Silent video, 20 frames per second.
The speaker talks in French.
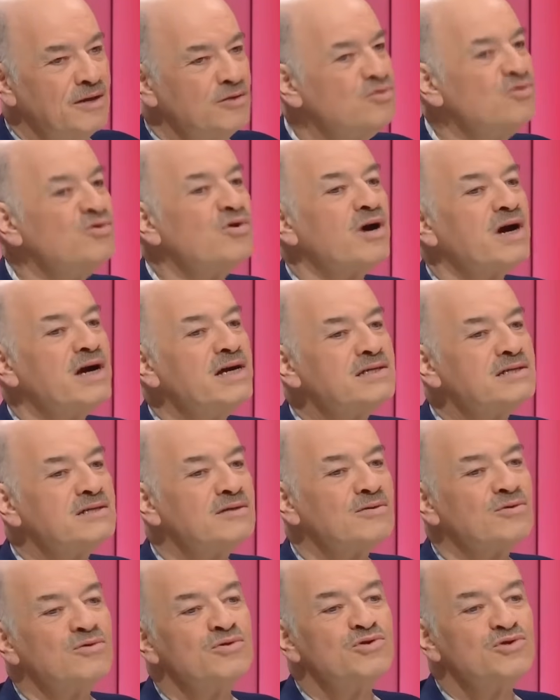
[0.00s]
Tout le
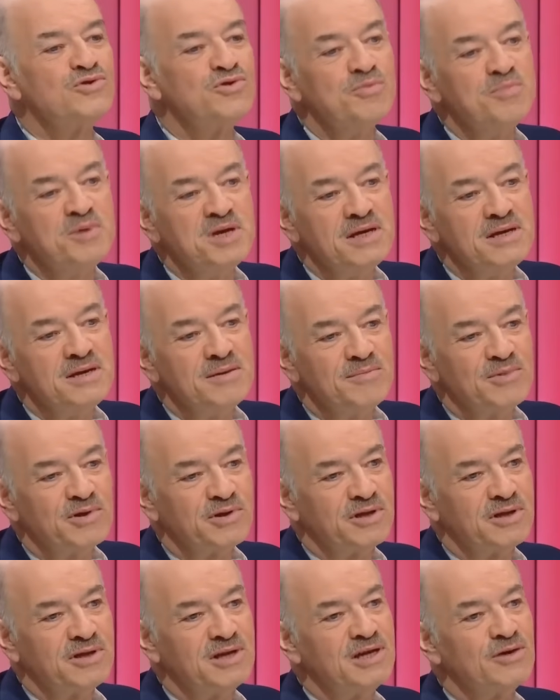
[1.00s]
reste, on le subit, mais
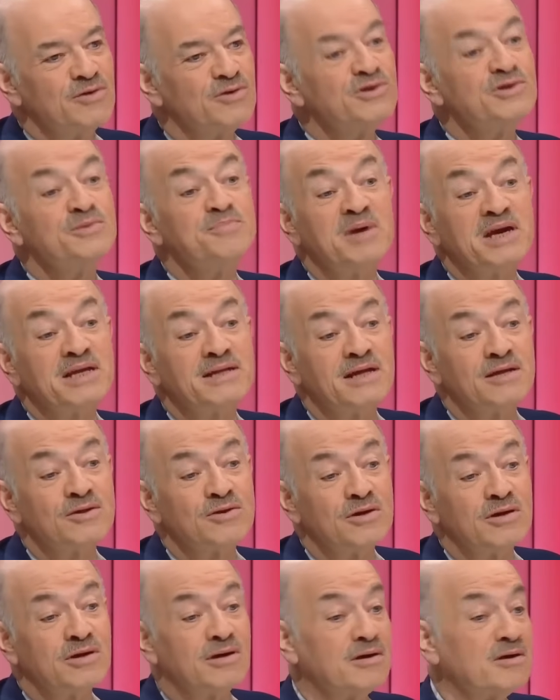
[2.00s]
on n'en est que
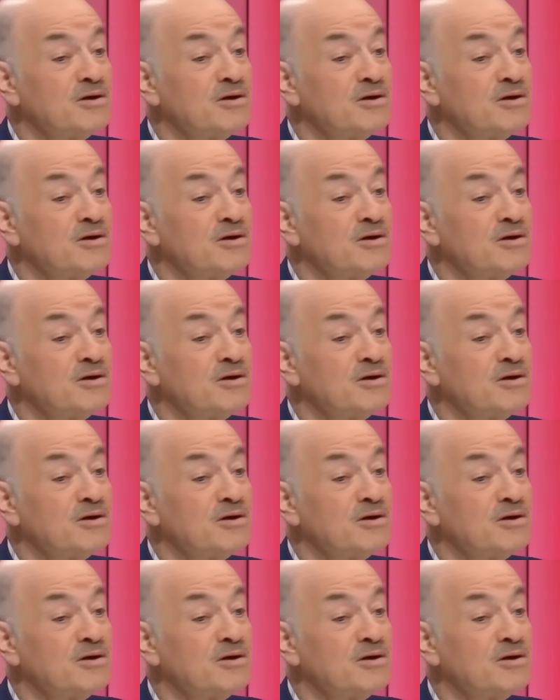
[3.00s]
spectateur.